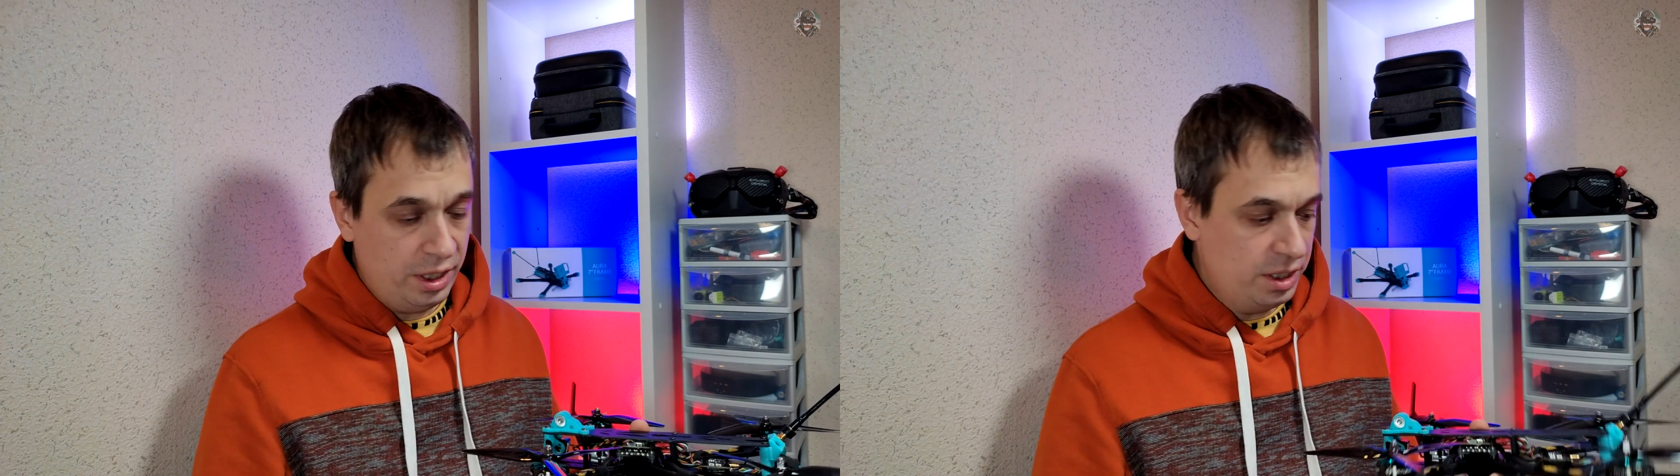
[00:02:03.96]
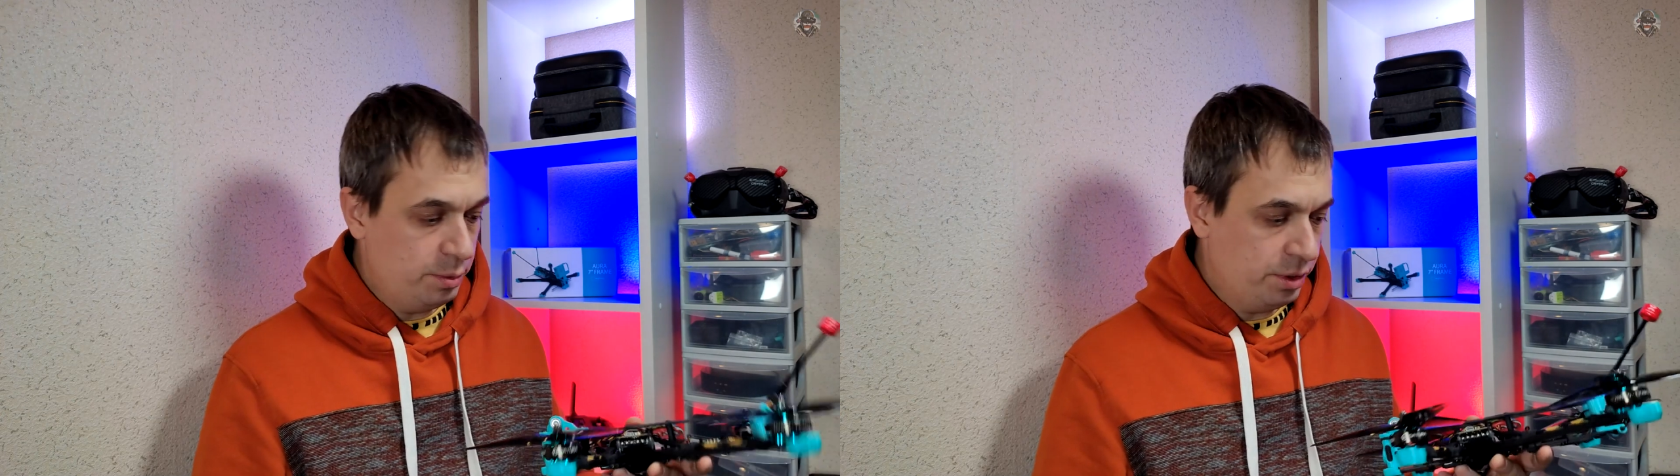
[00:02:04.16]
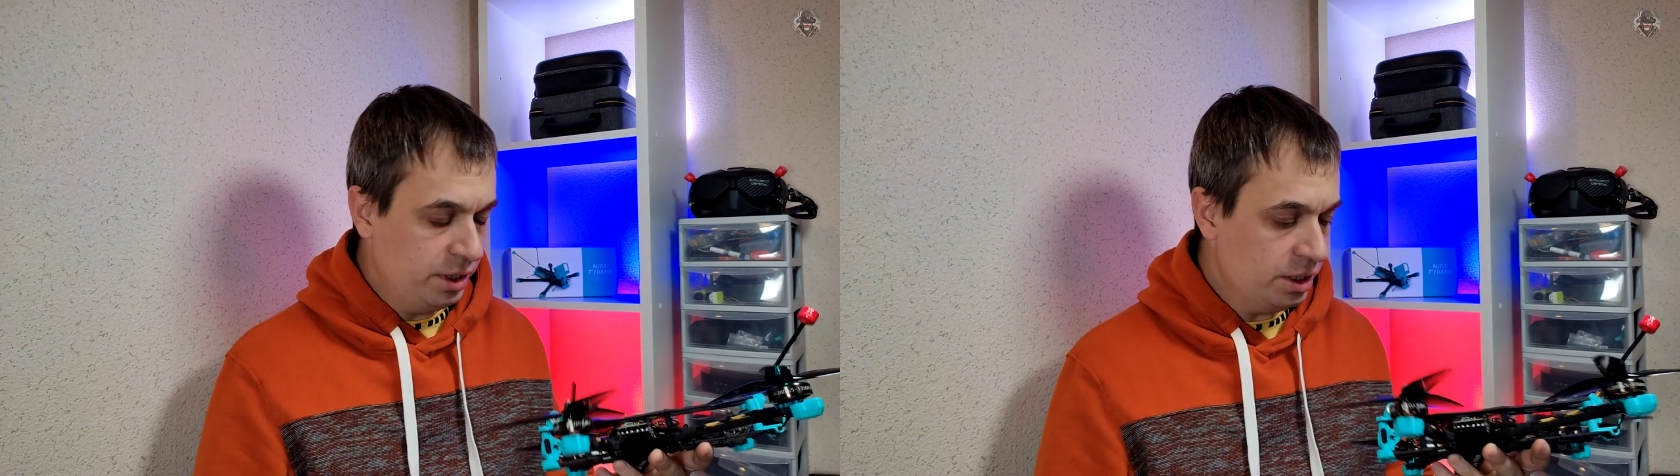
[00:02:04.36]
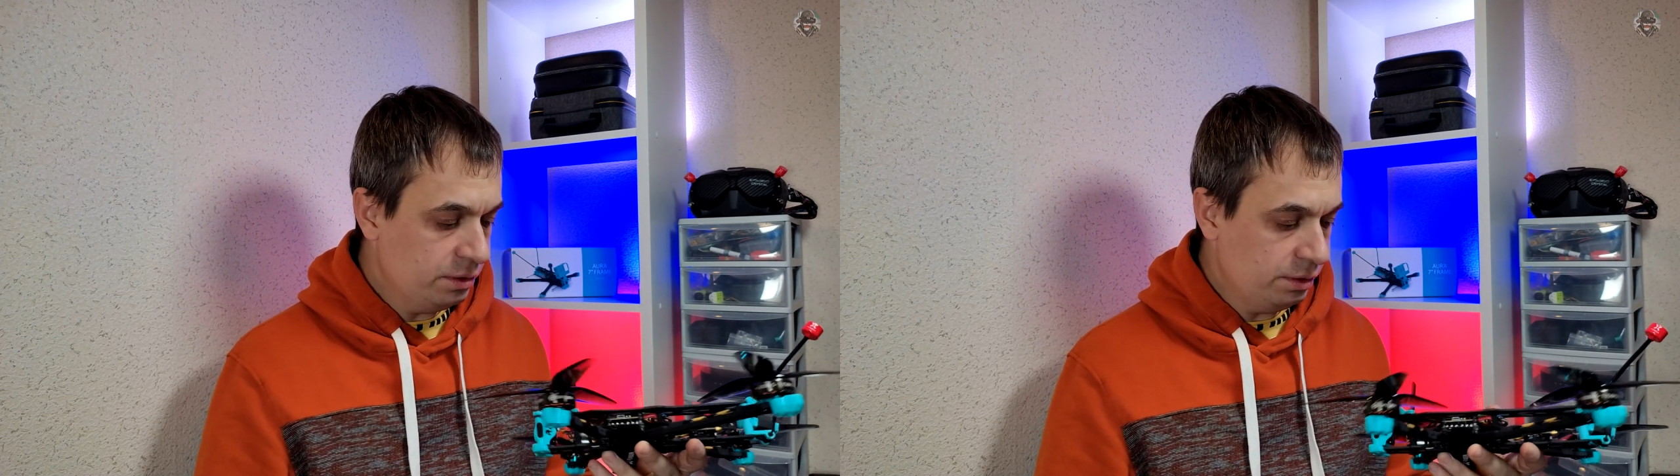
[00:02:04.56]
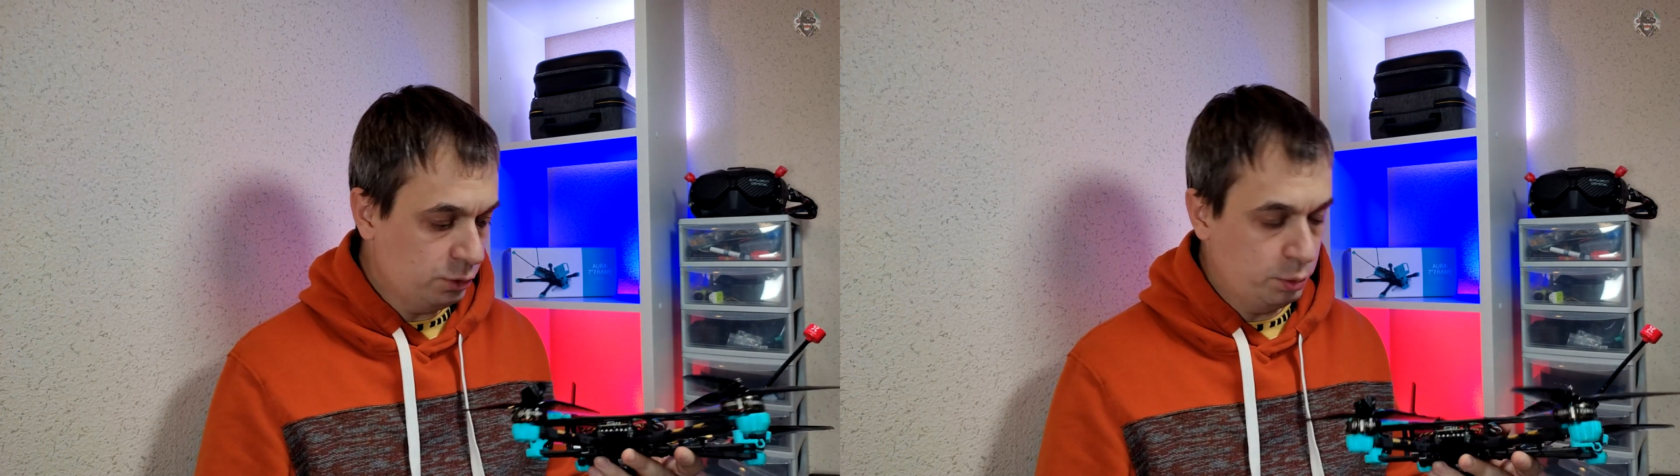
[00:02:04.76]
я не
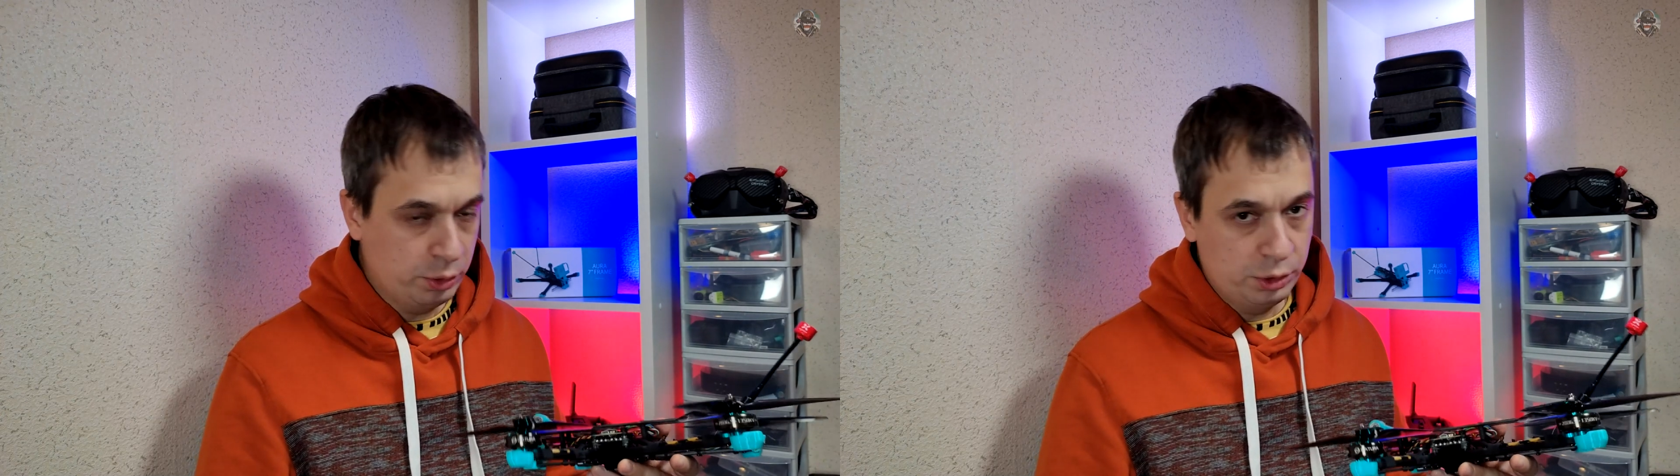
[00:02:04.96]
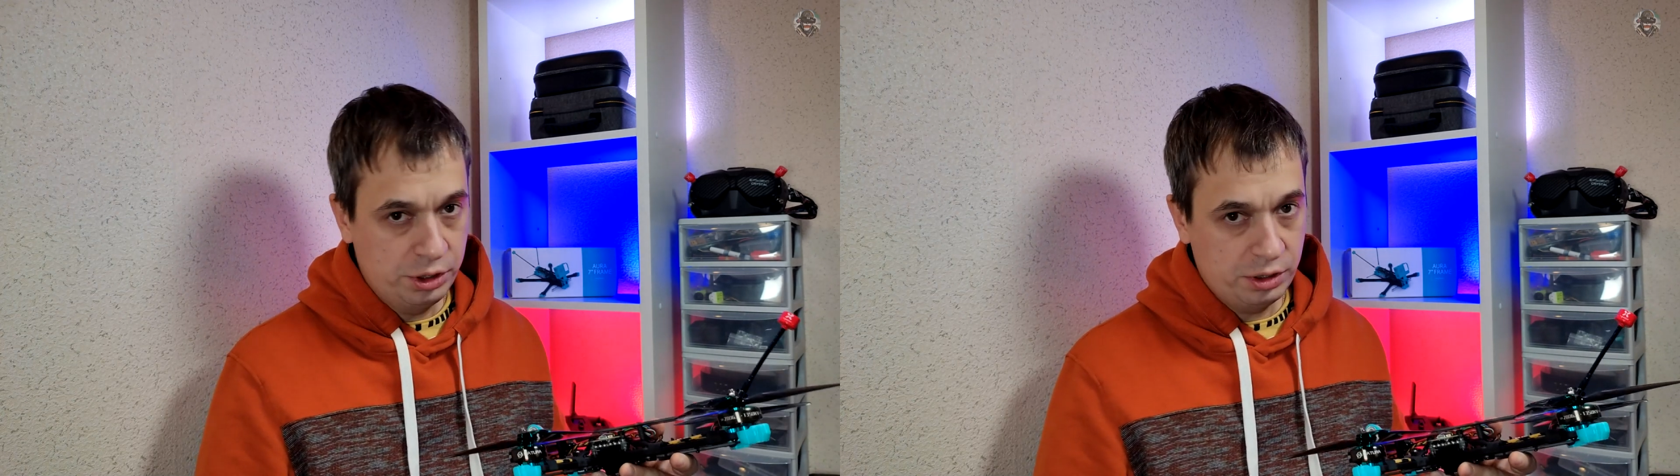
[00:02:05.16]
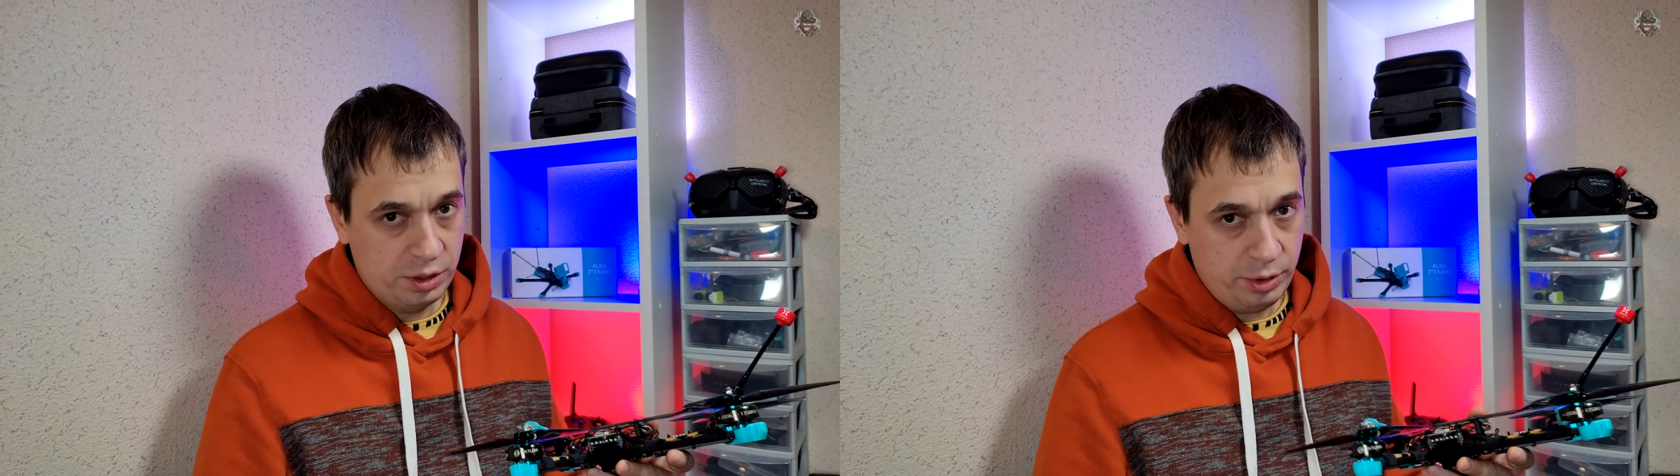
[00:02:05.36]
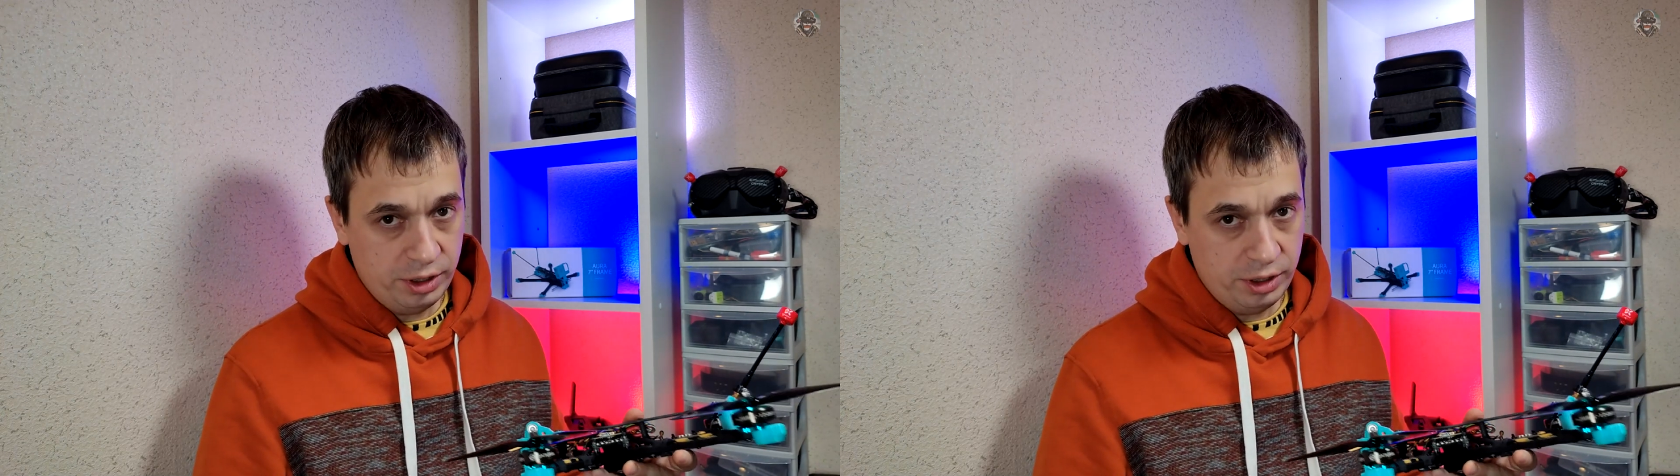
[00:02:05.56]
планировал, все получилось